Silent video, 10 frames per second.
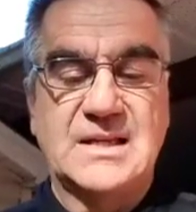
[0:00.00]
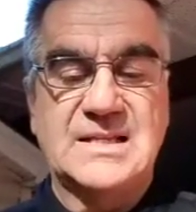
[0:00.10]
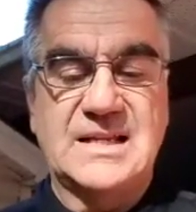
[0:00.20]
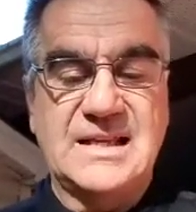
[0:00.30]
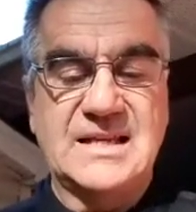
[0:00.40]

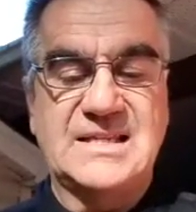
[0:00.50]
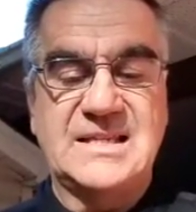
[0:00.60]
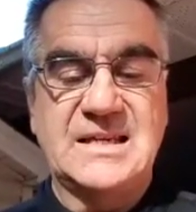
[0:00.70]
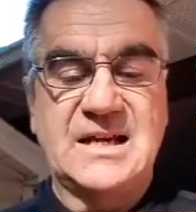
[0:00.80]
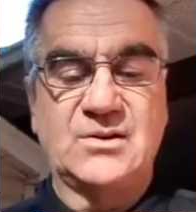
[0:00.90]
c'est
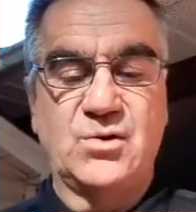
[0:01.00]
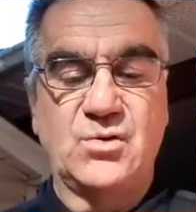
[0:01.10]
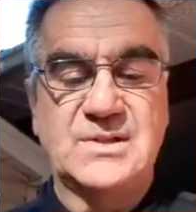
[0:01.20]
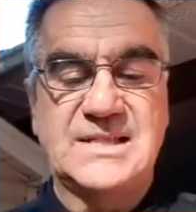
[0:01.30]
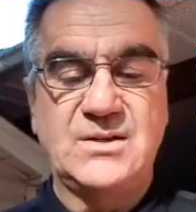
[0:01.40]
ainsi qu'en
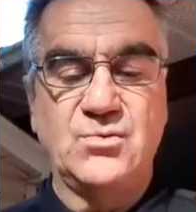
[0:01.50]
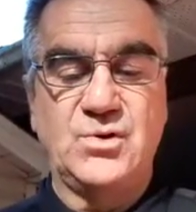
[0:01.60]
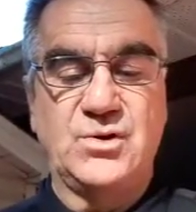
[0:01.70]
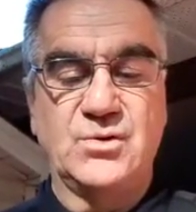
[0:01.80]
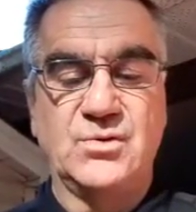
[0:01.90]
un si haut
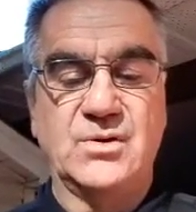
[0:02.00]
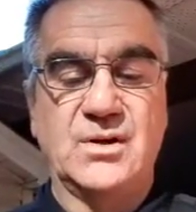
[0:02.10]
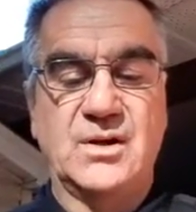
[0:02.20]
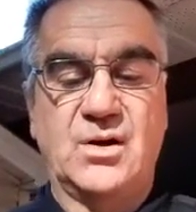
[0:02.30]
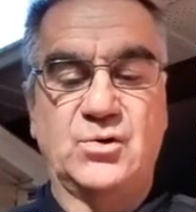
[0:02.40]
lieu,
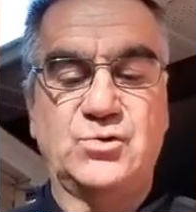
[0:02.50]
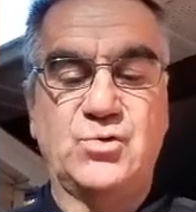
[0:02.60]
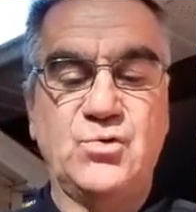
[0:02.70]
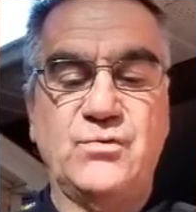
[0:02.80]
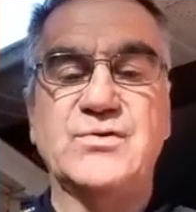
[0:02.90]
on
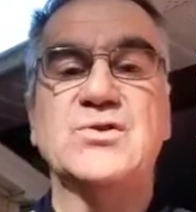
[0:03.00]
trouve